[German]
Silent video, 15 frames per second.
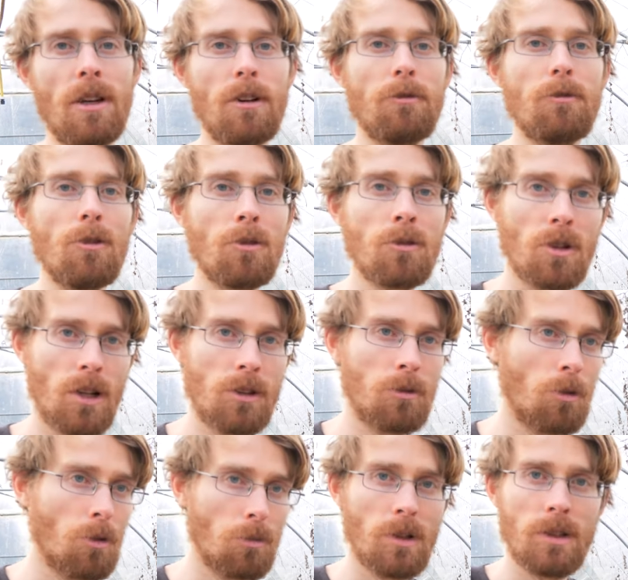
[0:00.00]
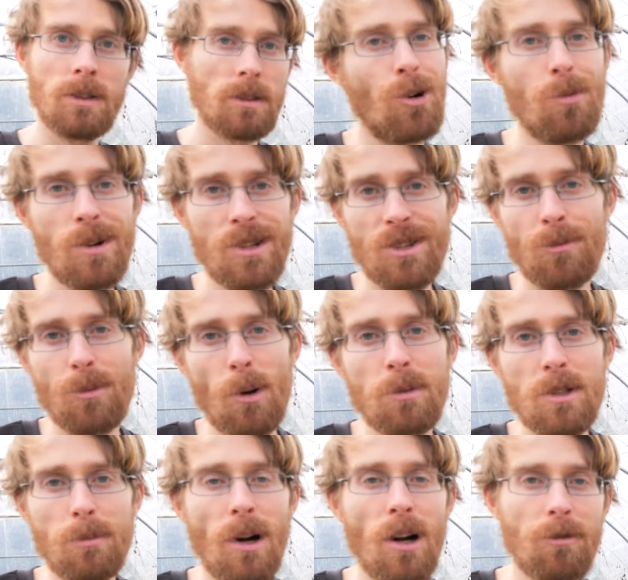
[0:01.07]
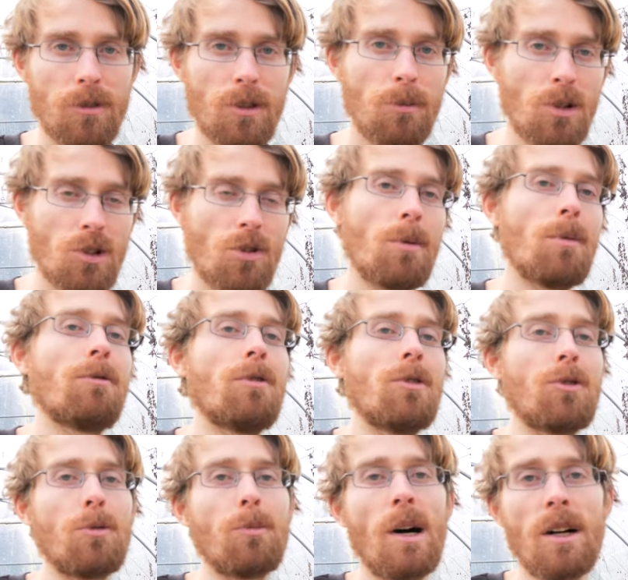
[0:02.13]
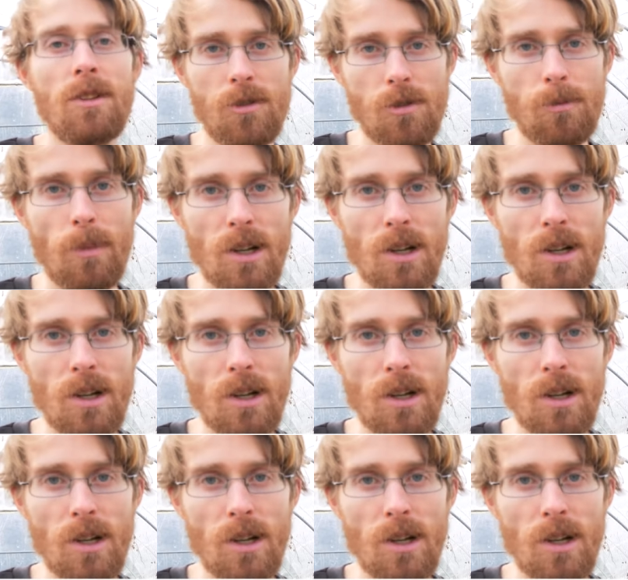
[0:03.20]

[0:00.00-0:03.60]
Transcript: erfüllen können. Hummeln. Hummeln sind optimal für die Bestäubung von Tomaten zum